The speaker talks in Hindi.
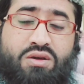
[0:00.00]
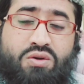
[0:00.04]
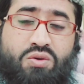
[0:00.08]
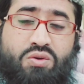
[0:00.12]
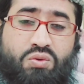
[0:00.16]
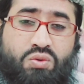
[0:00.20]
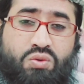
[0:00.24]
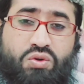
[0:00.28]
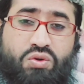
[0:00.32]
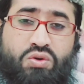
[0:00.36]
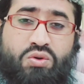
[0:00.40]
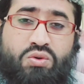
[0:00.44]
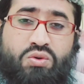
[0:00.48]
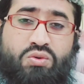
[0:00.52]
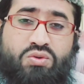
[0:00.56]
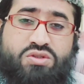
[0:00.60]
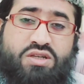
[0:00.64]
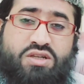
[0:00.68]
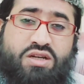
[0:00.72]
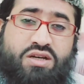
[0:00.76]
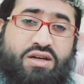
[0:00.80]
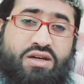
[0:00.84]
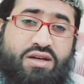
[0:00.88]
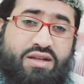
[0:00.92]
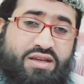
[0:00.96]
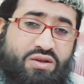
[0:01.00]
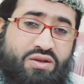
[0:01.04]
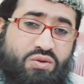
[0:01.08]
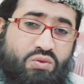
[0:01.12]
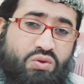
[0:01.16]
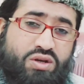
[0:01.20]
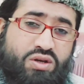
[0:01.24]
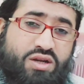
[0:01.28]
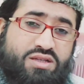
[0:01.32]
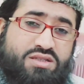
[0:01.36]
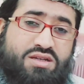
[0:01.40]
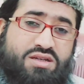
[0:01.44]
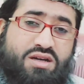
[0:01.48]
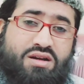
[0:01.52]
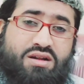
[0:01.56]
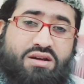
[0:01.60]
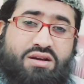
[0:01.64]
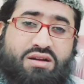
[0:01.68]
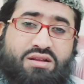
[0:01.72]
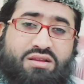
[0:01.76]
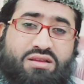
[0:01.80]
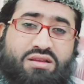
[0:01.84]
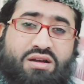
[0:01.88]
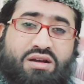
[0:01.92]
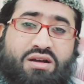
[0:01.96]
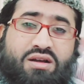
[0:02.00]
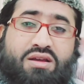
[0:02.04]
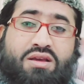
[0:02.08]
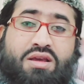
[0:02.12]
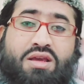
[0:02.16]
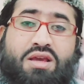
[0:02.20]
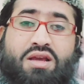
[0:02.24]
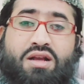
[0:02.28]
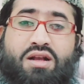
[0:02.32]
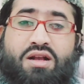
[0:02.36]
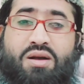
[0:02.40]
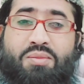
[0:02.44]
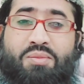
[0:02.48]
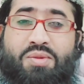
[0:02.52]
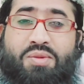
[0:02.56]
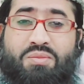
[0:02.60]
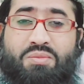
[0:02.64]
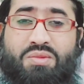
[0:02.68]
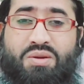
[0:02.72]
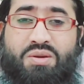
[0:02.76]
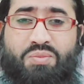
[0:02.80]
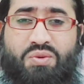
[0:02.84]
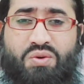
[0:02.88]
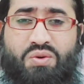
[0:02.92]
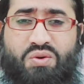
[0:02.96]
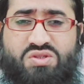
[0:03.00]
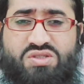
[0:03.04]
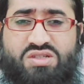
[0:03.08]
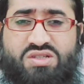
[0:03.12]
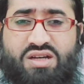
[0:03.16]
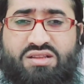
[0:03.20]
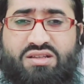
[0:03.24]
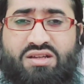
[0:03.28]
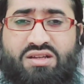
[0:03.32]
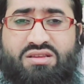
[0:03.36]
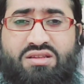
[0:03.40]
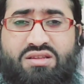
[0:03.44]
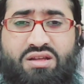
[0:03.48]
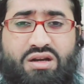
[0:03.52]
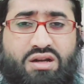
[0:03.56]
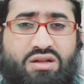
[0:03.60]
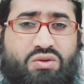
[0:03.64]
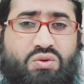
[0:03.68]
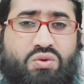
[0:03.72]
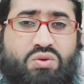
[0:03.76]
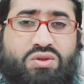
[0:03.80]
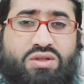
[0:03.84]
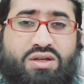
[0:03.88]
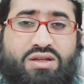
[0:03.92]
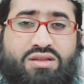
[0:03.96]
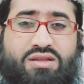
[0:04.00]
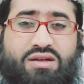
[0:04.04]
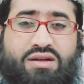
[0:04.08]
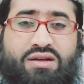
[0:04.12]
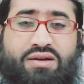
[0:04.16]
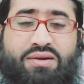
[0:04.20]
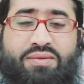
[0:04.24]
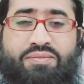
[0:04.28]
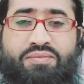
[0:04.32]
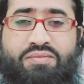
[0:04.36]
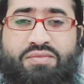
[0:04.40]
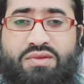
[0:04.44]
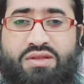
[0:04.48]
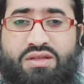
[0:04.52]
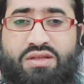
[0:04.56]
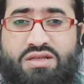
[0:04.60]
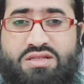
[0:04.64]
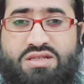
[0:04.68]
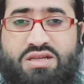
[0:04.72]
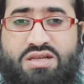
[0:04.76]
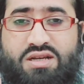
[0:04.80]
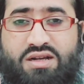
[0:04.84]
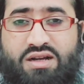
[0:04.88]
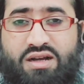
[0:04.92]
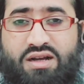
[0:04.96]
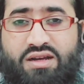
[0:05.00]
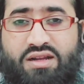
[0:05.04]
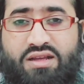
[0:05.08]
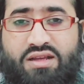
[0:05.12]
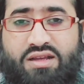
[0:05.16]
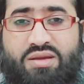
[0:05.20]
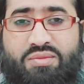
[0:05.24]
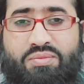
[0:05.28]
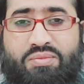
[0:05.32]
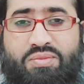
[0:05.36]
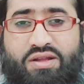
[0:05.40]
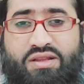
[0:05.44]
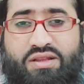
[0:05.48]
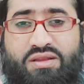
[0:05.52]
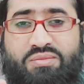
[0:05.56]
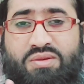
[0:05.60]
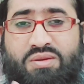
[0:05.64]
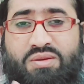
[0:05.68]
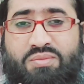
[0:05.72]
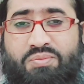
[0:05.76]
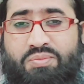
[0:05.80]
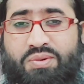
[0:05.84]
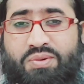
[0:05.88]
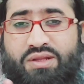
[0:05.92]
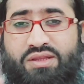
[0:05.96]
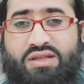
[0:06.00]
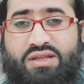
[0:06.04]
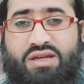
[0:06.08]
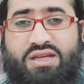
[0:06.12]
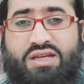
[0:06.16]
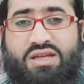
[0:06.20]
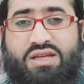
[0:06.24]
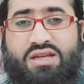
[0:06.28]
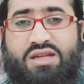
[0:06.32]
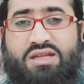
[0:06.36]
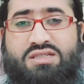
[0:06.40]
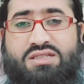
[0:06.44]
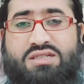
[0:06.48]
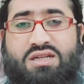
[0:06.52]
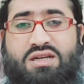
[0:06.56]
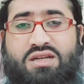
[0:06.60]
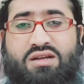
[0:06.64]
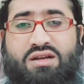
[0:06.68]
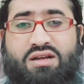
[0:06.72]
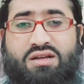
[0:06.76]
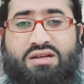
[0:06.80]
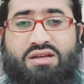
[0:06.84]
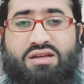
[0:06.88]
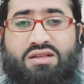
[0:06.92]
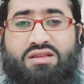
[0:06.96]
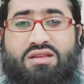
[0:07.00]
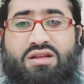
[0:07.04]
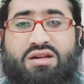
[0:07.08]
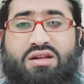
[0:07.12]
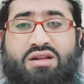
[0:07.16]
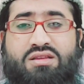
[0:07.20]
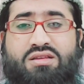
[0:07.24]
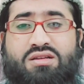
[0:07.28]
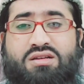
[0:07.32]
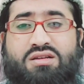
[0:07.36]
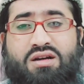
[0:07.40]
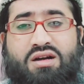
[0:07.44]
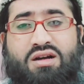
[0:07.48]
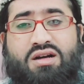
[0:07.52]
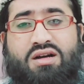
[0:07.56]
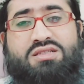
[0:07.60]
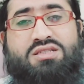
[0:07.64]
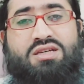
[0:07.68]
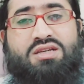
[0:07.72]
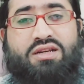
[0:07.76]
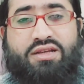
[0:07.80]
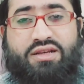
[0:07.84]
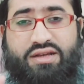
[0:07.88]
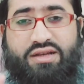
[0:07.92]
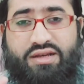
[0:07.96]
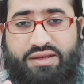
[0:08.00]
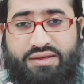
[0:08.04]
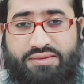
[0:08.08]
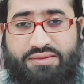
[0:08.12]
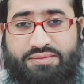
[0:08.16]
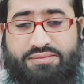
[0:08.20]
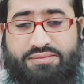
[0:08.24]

घुटनों से नहीं उठा जा रहा था कमर में बहुत ज़्यादा दर्द होता था इसे खाने के बाद में पता ही नहीं चलेगा कि दर्द कहाँ चले गए